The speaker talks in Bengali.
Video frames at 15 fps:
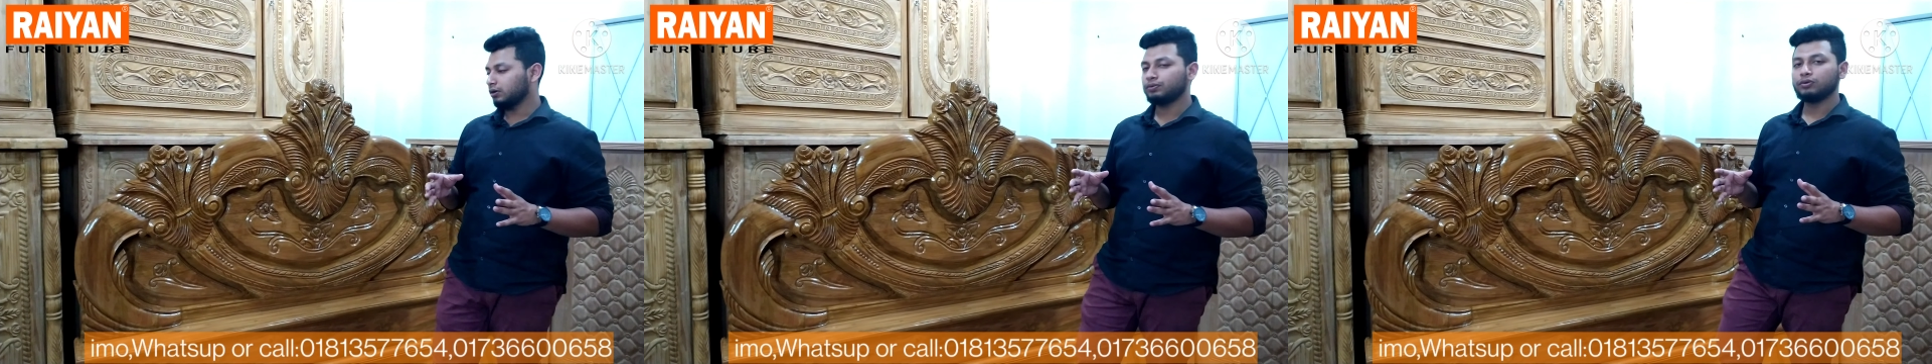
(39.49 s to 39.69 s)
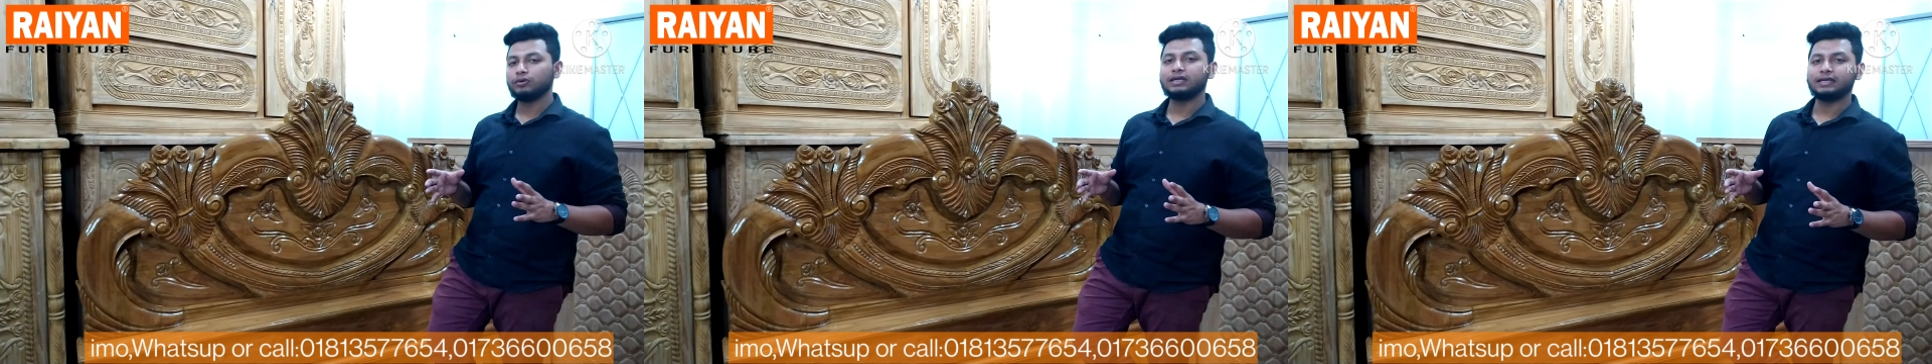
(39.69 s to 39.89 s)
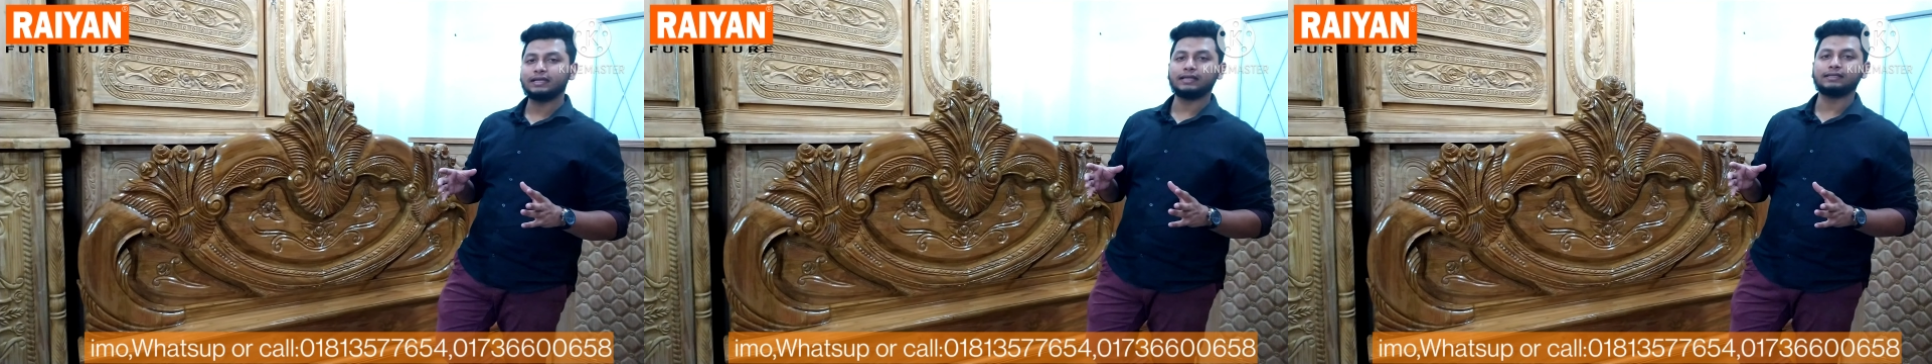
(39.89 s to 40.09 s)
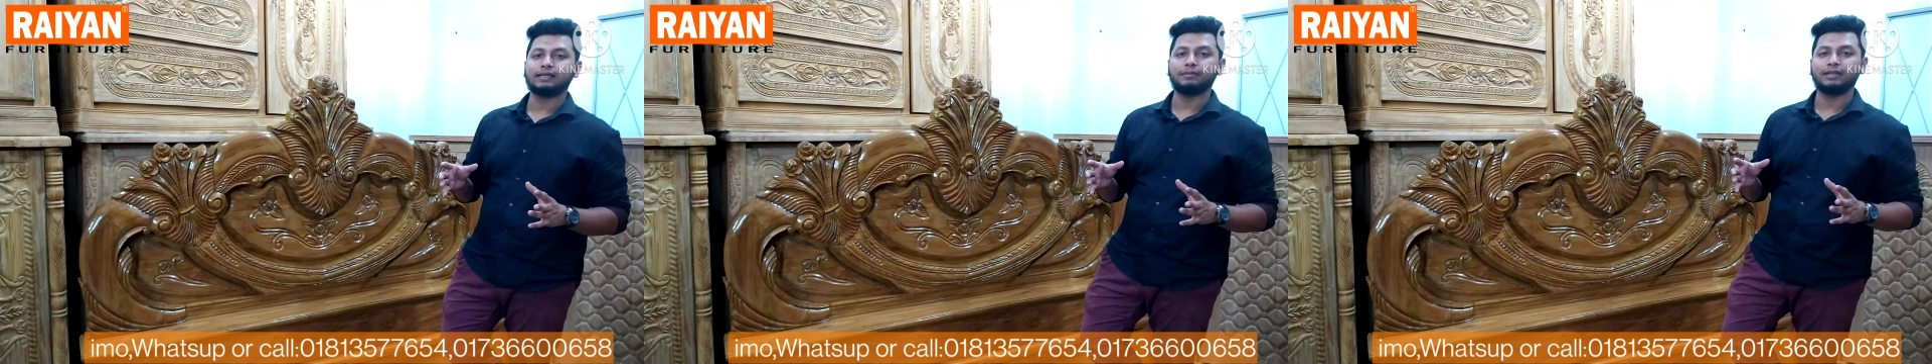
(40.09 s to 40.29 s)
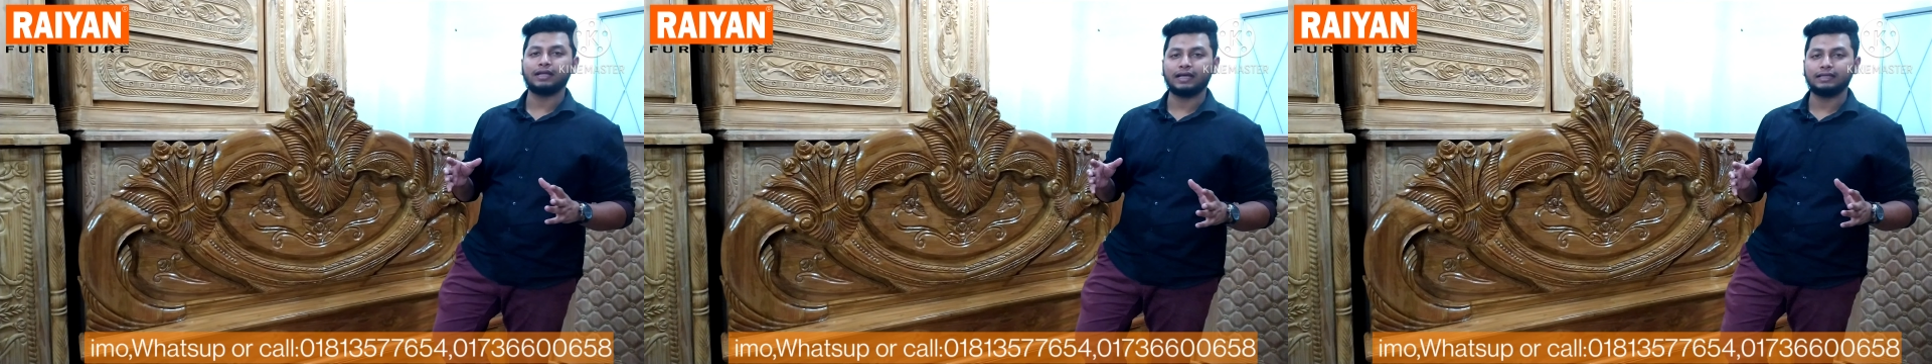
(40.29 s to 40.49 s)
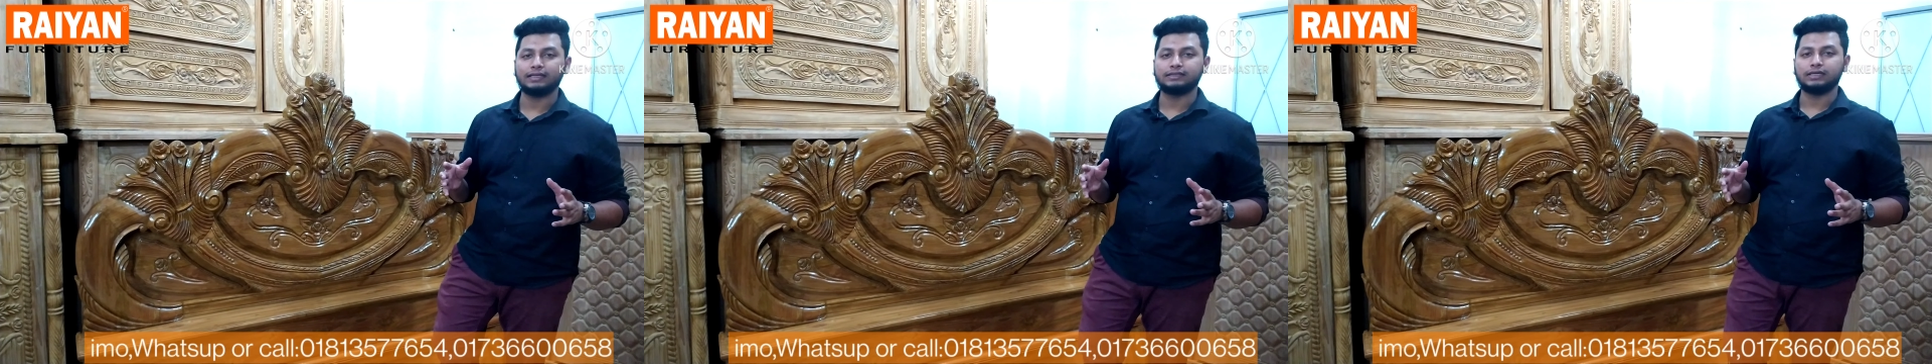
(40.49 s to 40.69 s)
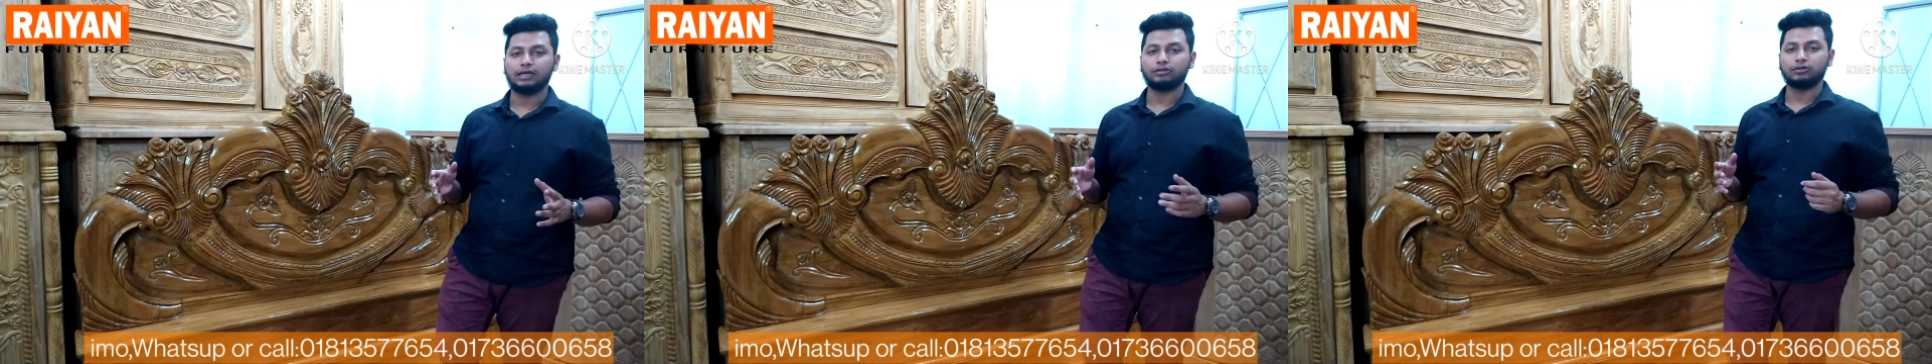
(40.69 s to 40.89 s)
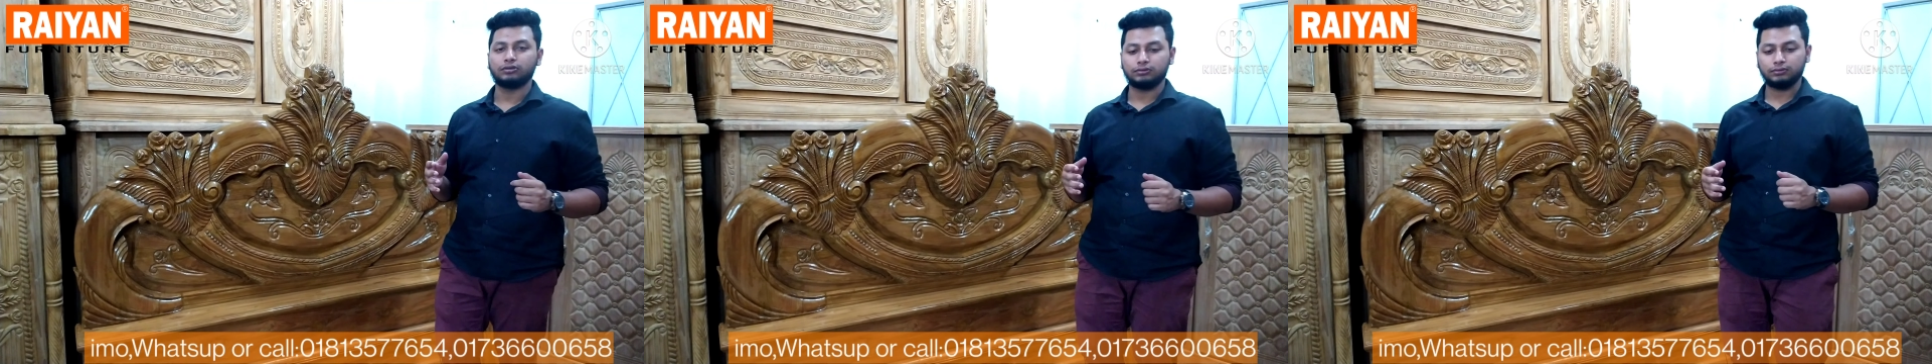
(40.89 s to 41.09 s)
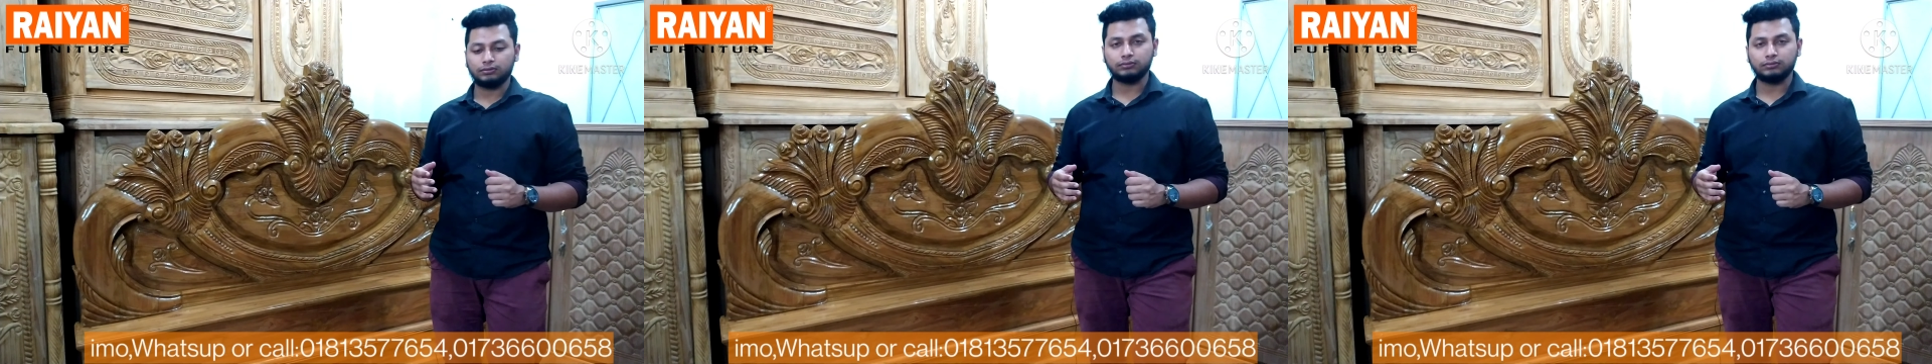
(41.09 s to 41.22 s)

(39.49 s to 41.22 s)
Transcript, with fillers: ফুল ডিটেলস আমি দেখা দিচ্ছি আসুন